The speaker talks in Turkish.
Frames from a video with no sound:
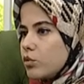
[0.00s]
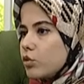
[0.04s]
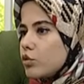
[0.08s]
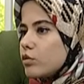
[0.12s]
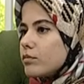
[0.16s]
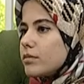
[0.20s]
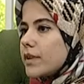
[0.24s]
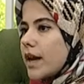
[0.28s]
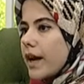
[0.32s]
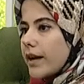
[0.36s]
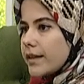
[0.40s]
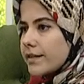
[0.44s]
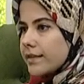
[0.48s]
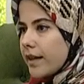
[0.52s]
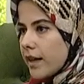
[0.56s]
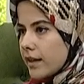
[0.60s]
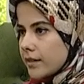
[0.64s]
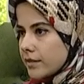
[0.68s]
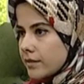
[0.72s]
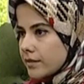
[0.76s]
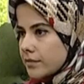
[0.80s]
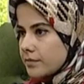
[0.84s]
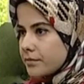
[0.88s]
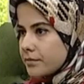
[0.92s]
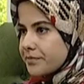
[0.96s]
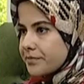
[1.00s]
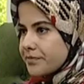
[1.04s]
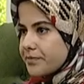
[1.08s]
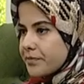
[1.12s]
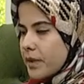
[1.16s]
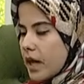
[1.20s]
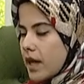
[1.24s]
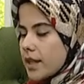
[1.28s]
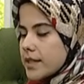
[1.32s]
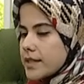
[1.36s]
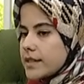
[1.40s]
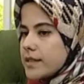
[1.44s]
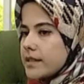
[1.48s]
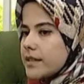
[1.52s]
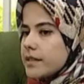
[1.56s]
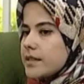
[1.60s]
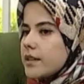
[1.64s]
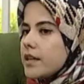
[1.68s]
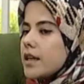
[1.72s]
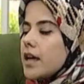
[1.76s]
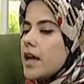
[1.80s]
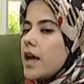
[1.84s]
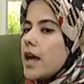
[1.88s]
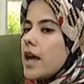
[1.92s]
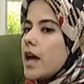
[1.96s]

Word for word: durumlardan bazıları.